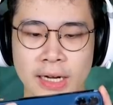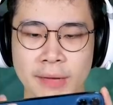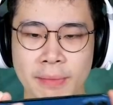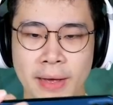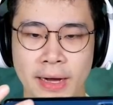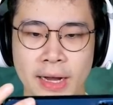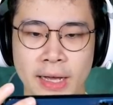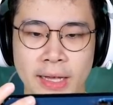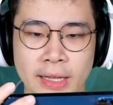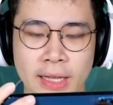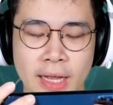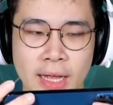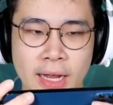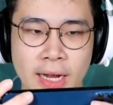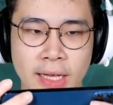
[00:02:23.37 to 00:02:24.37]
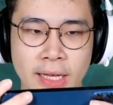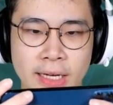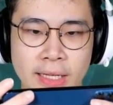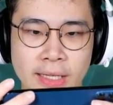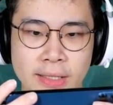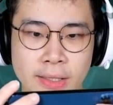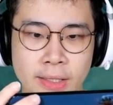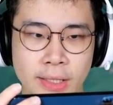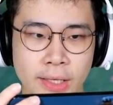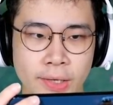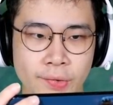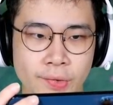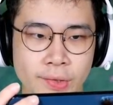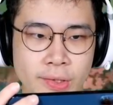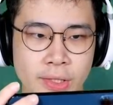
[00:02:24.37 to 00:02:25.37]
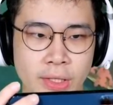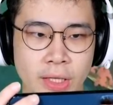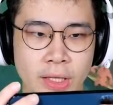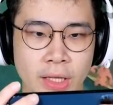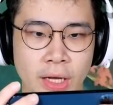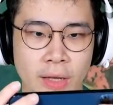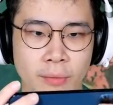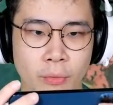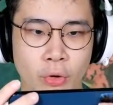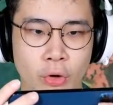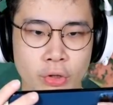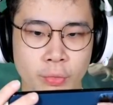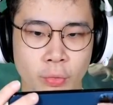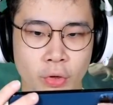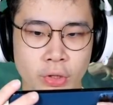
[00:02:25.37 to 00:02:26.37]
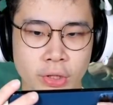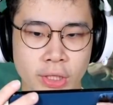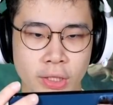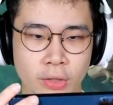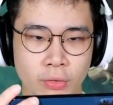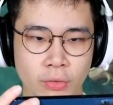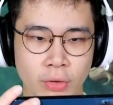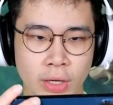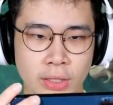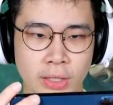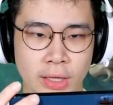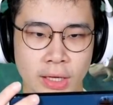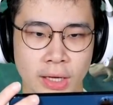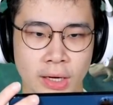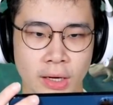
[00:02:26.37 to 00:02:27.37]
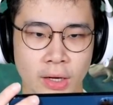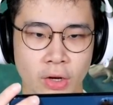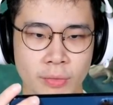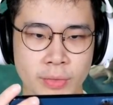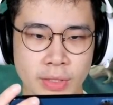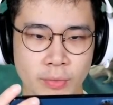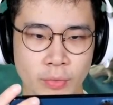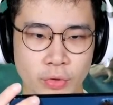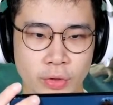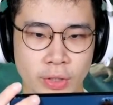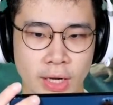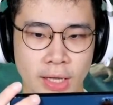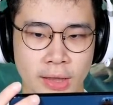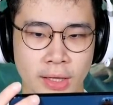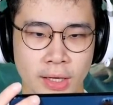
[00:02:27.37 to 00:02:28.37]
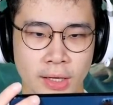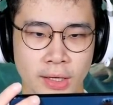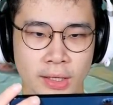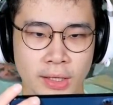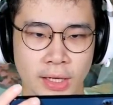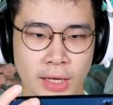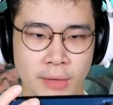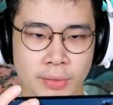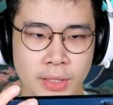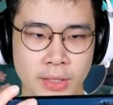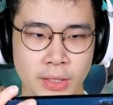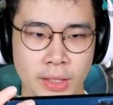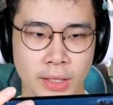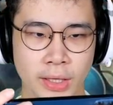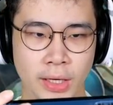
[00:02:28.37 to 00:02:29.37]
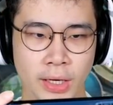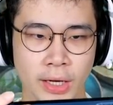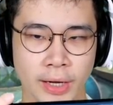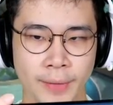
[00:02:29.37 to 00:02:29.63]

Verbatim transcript: ini mana kita lagi diisi kita jangan boros-boros skill dulu guys nanti karena kalau musuh datang kita nggak bisa skill ya